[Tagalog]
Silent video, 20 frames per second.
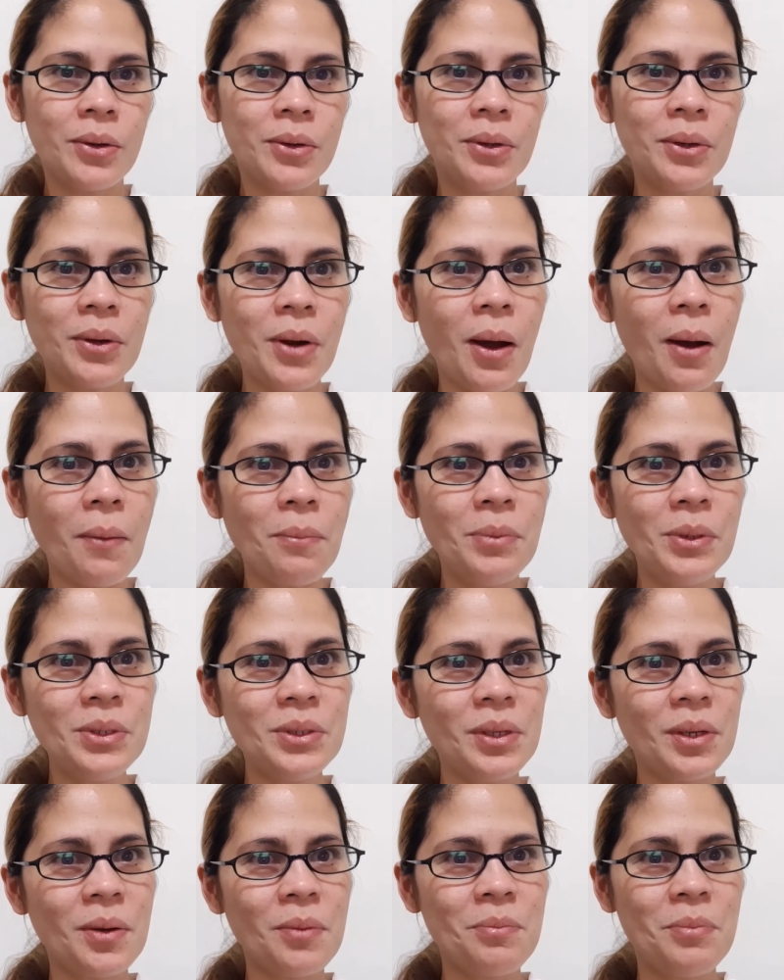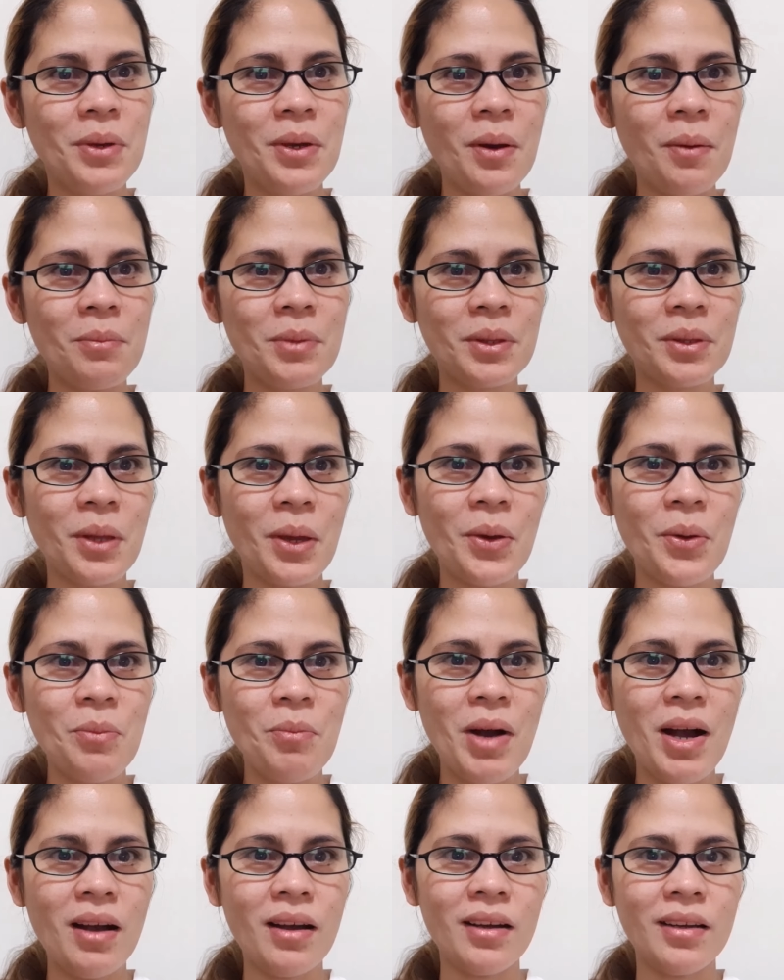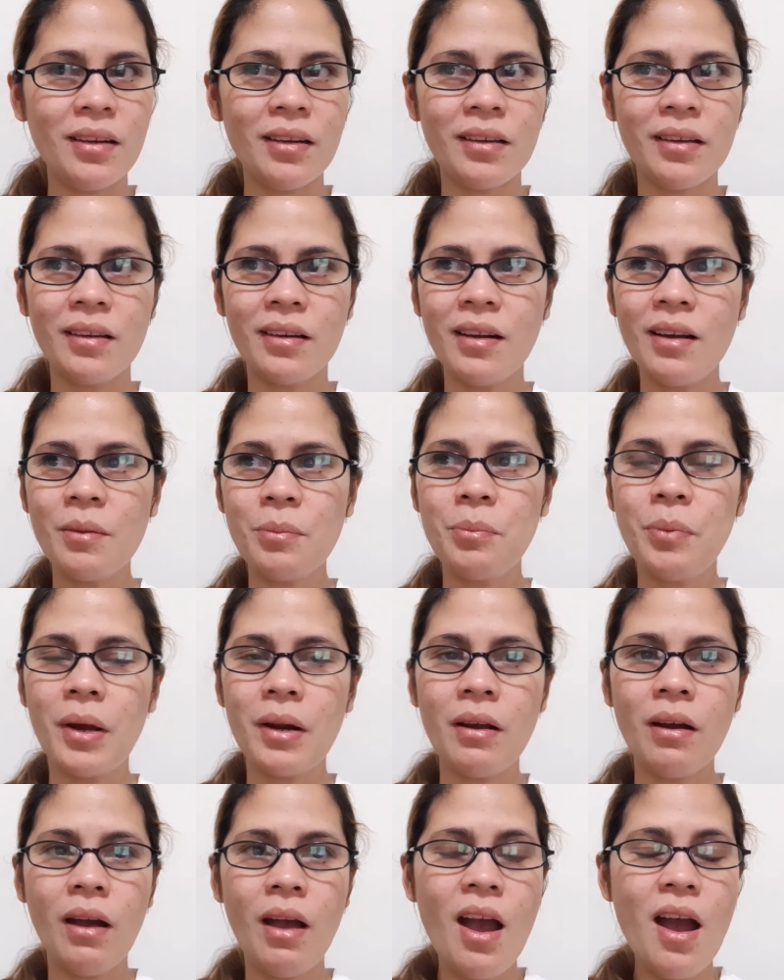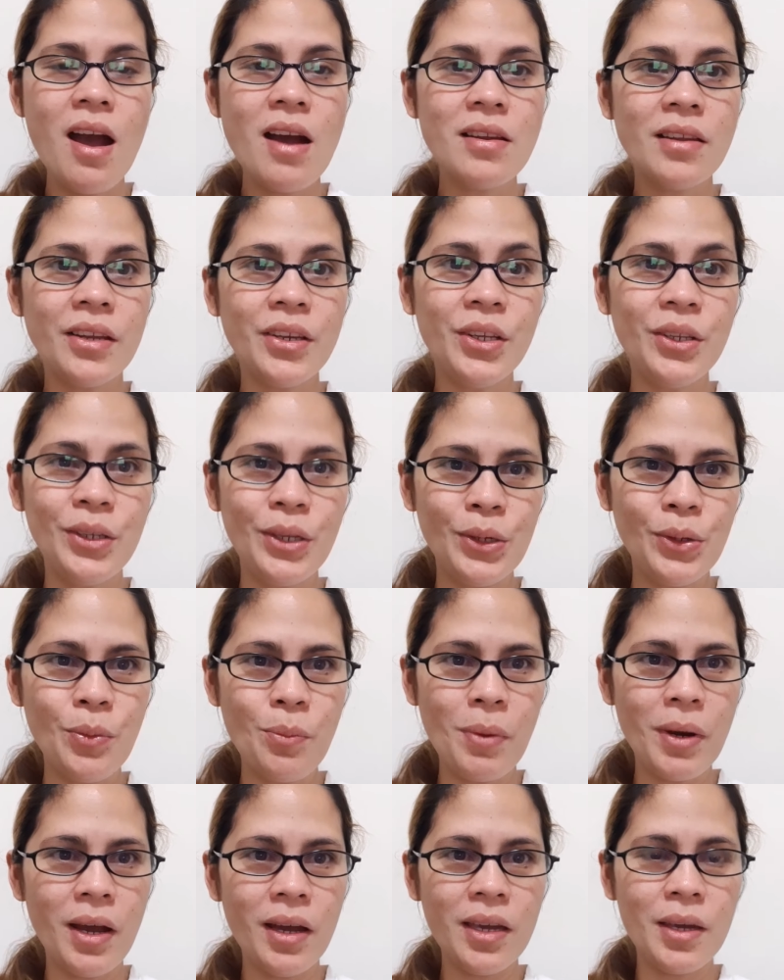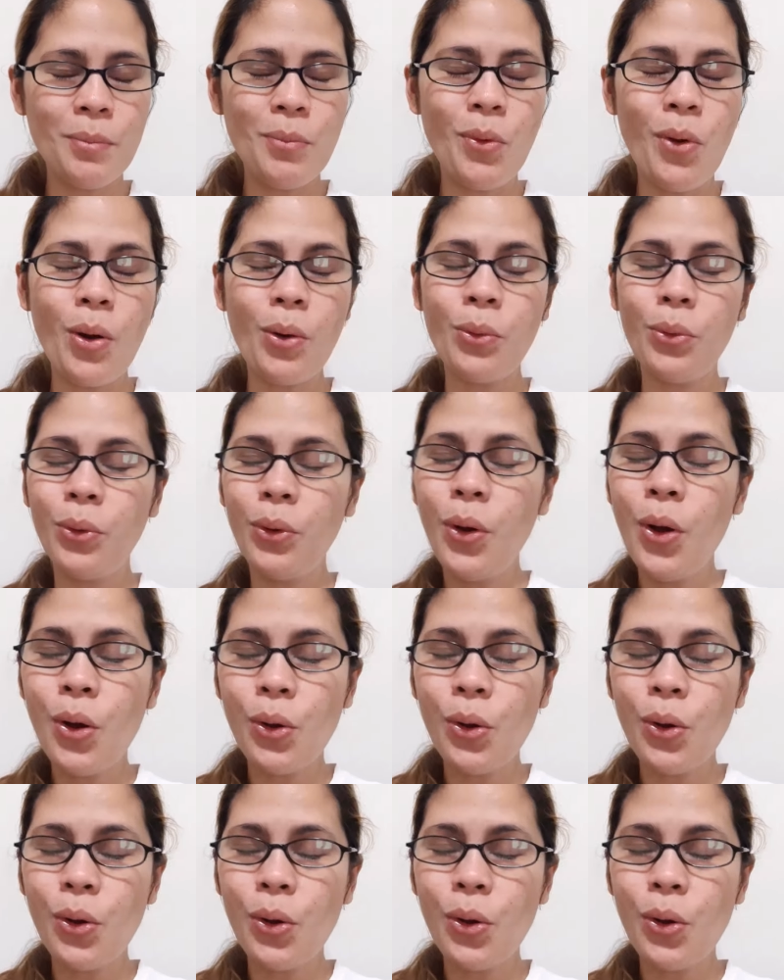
Grabe si Rubia Mateo, mga karag garag Parang nanindig yung balahibo ako.